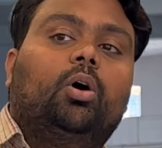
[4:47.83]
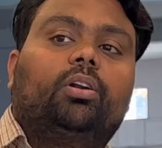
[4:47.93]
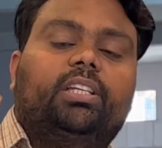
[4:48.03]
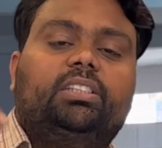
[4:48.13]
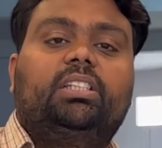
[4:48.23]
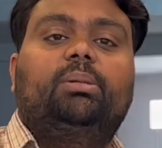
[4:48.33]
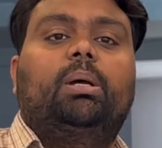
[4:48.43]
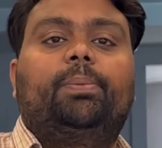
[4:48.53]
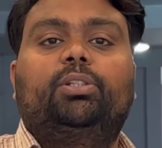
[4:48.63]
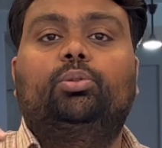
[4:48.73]
और किसी दिन मैं
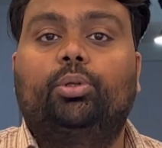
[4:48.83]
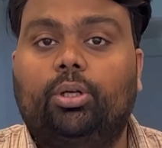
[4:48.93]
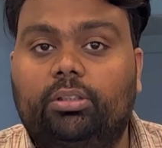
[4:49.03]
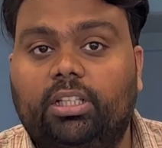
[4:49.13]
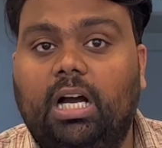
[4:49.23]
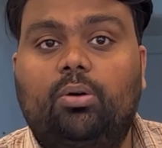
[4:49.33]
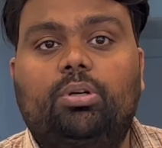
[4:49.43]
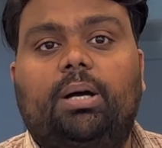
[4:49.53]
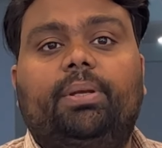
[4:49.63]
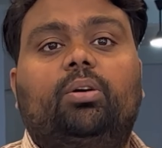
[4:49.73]
अपनी स्कूटी को
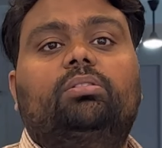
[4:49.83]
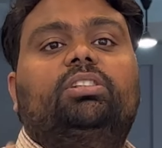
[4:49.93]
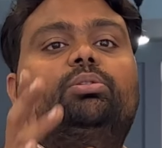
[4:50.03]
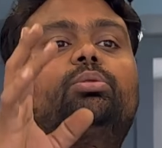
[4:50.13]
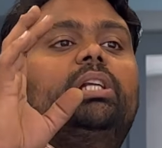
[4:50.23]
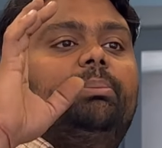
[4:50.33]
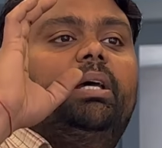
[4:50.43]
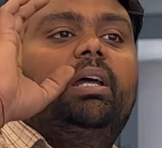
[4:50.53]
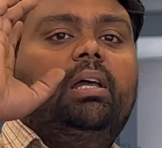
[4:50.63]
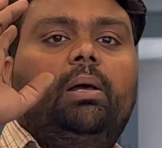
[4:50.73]
दिखाऊंगा अभी कौन सी स्कूटी
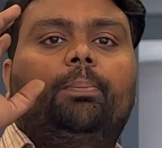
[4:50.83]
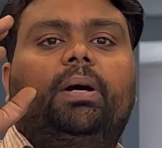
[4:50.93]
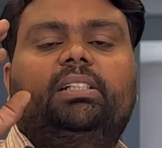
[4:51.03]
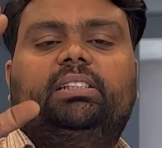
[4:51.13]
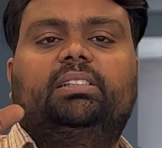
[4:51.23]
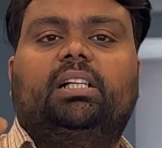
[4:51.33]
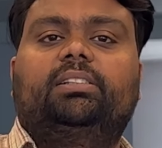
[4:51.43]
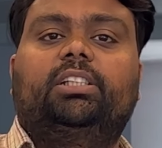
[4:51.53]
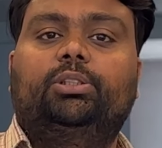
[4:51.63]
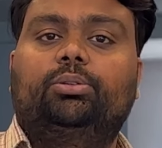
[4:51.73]
मैं पाँच छः साल
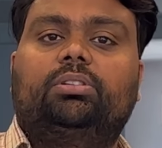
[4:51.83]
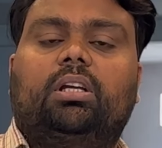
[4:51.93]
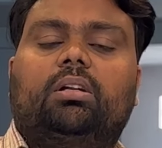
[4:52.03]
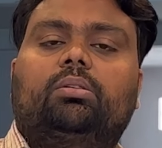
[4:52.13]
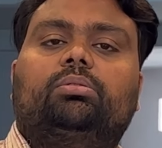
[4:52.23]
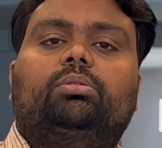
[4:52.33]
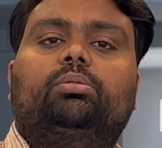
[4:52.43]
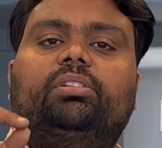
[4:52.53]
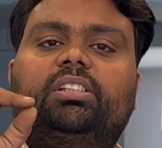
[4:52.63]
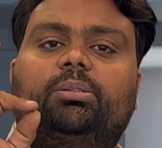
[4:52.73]
से यूज़ कर रहा हूँ
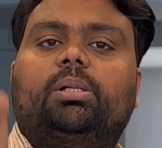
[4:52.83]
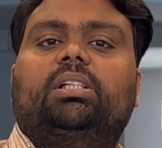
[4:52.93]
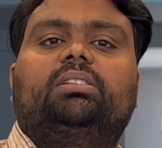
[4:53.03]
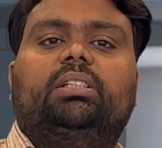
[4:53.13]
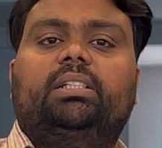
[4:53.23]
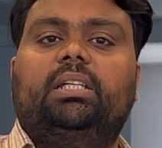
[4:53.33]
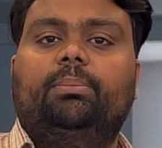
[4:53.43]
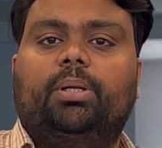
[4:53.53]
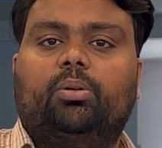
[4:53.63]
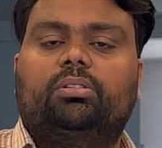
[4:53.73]
स्कूटी ज़बरदस्त है जी
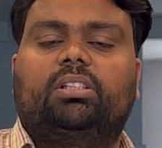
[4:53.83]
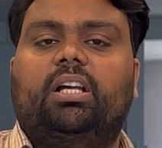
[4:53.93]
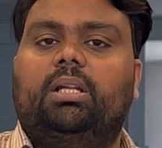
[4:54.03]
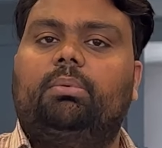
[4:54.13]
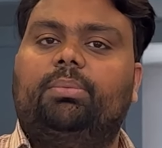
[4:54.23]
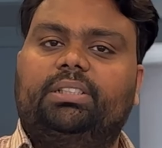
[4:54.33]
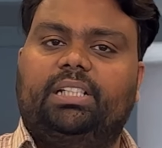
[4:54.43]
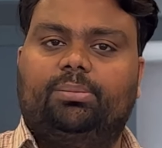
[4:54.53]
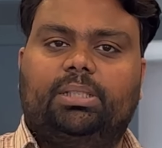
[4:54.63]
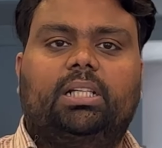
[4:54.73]
मेरे को चलाने में मज़ा
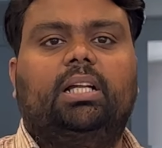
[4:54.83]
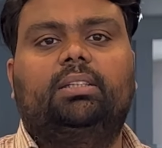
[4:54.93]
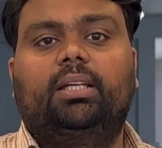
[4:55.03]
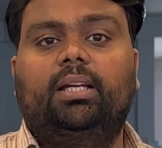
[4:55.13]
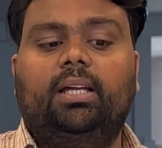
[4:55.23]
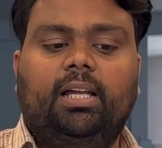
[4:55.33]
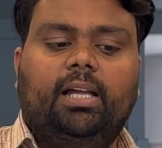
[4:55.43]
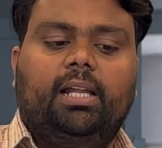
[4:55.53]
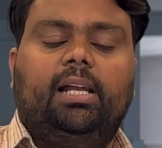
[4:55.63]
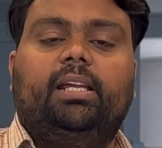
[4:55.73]
इसमें ज़्यादा आता है
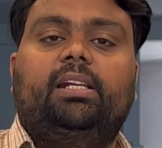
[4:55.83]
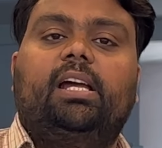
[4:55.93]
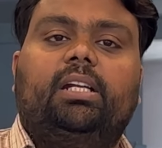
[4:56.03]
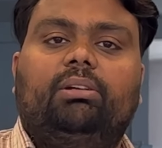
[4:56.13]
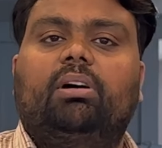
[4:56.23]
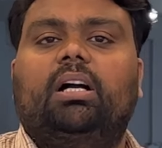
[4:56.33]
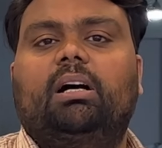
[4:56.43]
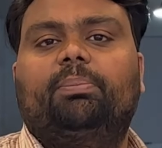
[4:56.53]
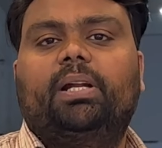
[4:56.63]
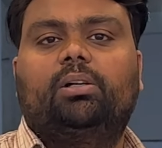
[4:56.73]
लेकिन एक्टिवा का
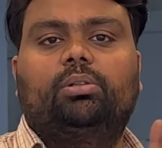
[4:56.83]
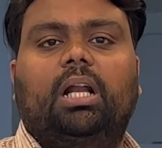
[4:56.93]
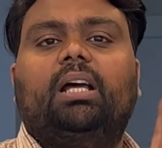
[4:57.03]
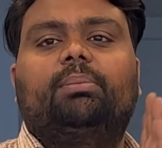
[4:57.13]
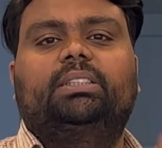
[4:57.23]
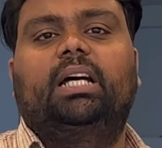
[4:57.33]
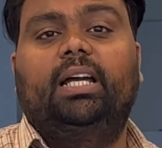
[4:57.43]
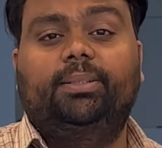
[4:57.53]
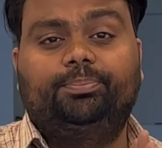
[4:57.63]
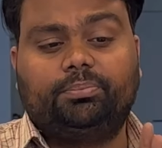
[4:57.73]
अपना अलग मज़ा
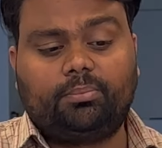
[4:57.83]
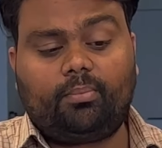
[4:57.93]
है